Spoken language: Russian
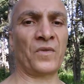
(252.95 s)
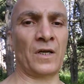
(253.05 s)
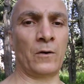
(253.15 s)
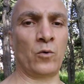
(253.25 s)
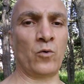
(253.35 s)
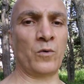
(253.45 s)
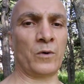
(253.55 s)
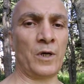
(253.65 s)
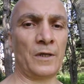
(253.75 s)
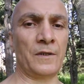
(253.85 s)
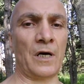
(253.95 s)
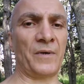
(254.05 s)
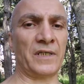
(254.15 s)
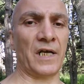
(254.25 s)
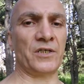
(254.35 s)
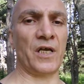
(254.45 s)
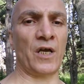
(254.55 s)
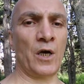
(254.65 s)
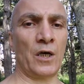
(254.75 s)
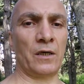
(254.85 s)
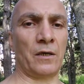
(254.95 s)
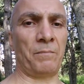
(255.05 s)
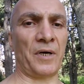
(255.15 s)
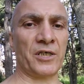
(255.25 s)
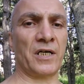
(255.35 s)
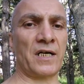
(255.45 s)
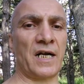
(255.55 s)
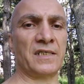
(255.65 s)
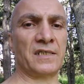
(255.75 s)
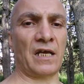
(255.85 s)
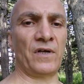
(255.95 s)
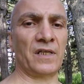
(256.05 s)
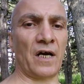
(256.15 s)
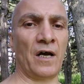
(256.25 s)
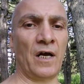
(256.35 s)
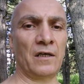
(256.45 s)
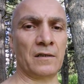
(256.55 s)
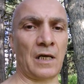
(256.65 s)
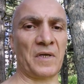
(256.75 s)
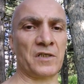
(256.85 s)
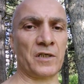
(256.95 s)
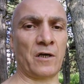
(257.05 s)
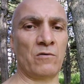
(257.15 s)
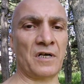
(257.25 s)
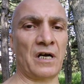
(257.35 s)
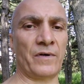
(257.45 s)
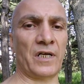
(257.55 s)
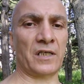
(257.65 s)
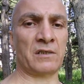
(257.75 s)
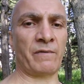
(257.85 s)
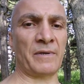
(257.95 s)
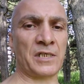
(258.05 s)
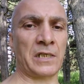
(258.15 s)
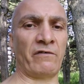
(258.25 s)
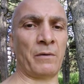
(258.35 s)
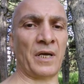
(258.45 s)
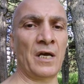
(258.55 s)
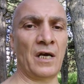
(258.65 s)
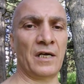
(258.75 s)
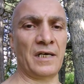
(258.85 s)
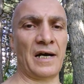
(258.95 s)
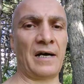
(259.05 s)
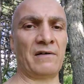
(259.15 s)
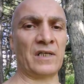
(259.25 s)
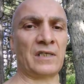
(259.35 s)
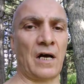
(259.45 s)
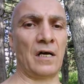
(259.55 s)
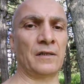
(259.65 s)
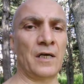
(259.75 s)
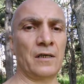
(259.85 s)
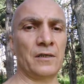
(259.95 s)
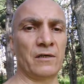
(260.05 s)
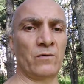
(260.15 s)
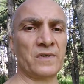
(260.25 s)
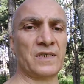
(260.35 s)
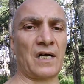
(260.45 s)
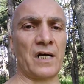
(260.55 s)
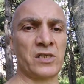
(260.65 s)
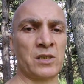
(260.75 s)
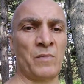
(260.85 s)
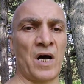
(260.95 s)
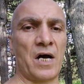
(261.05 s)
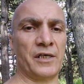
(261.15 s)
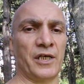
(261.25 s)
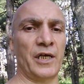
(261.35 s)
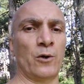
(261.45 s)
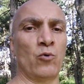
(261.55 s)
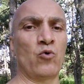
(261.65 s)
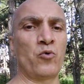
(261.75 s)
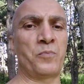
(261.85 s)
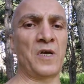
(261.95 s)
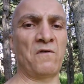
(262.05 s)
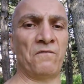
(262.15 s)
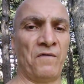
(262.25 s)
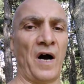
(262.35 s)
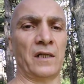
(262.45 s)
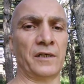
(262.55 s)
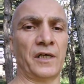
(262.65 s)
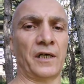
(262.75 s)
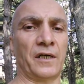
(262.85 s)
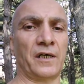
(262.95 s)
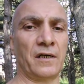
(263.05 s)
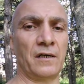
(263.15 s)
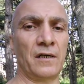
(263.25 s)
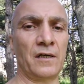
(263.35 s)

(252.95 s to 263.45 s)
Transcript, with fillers: э, нападать и э, пожрать Давида, написано, он говорит своими словами, «Я хватал его за косма и убивал их».